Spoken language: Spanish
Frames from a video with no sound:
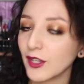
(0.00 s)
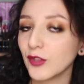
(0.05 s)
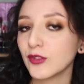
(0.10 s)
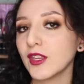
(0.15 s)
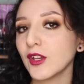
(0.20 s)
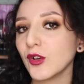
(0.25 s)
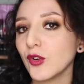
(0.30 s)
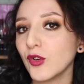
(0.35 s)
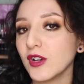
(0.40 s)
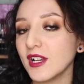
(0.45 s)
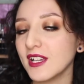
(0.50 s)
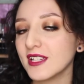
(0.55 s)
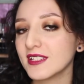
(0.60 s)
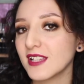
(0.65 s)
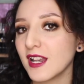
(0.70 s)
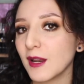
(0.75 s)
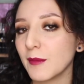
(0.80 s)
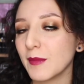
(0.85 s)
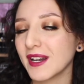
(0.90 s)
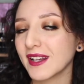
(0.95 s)
que yo tengo es
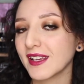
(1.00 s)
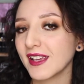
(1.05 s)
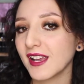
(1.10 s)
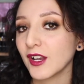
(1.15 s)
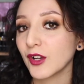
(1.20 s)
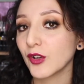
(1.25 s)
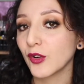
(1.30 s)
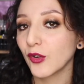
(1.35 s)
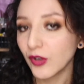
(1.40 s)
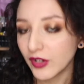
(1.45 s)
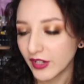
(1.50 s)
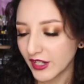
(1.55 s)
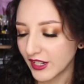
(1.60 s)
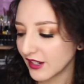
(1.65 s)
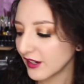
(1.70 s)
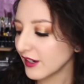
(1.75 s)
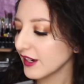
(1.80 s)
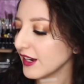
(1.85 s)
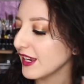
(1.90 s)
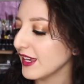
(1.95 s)
de la marca
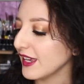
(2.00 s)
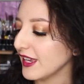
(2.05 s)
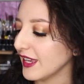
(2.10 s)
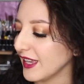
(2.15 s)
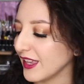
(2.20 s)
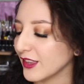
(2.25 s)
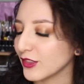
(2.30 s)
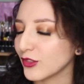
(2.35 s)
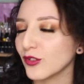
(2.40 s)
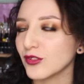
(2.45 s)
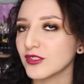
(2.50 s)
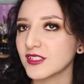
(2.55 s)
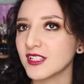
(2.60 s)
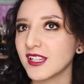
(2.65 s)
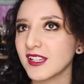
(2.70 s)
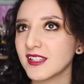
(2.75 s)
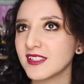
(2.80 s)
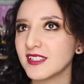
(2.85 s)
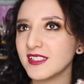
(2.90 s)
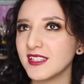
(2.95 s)
Conair,
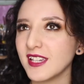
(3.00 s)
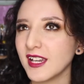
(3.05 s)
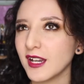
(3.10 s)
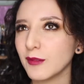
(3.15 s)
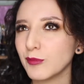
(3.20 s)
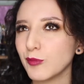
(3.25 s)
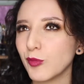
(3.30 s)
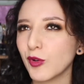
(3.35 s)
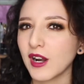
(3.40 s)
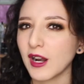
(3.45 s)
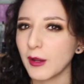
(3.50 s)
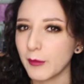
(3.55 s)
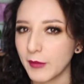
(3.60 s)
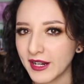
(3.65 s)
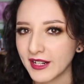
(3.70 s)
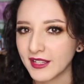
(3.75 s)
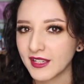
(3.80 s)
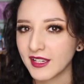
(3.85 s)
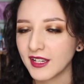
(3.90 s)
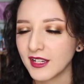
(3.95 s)
entonces ya por la
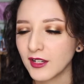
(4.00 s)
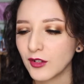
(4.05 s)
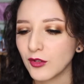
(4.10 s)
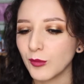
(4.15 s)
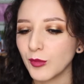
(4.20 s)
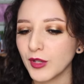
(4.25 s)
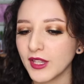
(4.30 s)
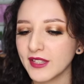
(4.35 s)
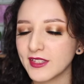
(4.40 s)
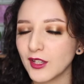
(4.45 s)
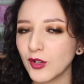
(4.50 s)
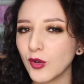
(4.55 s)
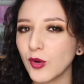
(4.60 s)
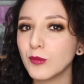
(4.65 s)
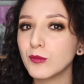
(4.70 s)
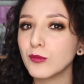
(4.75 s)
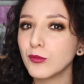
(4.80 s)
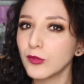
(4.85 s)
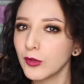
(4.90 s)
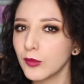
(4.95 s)
marca, como ya tengo
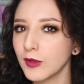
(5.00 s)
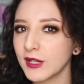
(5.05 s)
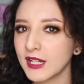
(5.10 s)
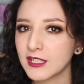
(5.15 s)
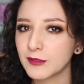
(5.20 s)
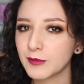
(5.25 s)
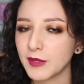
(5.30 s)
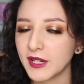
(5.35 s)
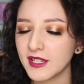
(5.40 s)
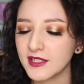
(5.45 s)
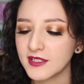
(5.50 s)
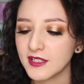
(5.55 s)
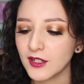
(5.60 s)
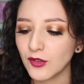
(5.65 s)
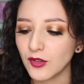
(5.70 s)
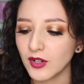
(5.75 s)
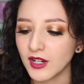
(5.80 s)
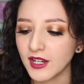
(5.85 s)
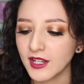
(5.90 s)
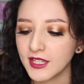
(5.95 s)
muy buena experiencia
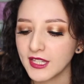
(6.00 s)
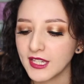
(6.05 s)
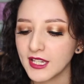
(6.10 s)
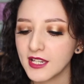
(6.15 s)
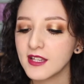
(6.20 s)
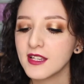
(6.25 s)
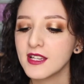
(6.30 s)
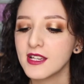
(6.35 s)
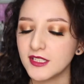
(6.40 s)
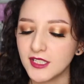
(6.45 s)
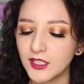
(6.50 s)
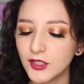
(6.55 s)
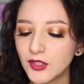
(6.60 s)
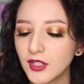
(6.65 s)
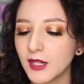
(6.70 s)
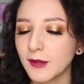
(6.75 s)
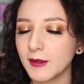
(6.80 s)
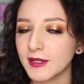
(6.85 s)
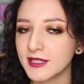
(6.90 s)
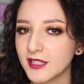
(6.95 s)
con ella,
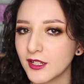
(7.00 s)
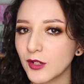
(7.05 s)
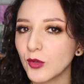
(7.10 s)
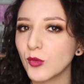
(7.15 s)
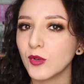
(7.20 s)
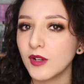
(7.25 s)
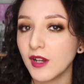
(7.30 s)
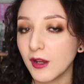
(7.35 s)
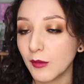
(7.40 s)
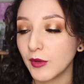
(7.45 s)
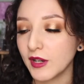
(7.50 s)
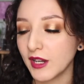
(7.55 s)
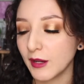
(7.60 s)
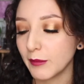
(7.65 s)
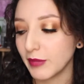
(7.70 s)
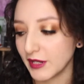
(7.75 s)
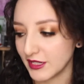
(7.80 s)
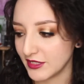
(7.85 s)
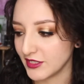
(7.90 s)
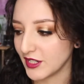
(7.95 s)
siento que va a ser una
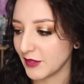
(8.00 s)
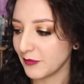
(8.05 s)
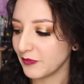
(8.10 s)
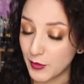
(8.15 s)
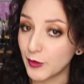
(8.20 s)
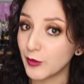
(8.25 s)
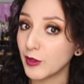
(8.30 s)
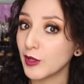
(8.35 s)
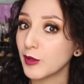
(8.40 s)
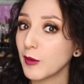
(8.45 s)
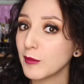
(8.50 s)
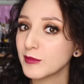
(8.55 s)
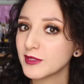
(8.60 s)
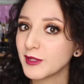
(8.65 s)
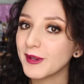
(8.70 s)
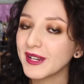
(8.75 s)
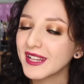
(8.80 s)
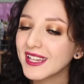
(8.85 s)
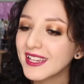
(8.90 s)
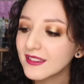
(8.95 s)
buena plancha. Pero bueno, vamos
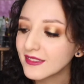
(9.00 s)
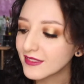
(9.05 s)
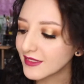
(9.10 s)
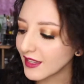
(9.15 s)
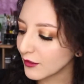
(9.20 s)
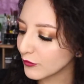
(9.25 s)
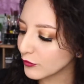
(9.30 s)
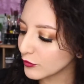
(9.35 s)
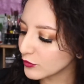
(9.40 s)
a ver qué tal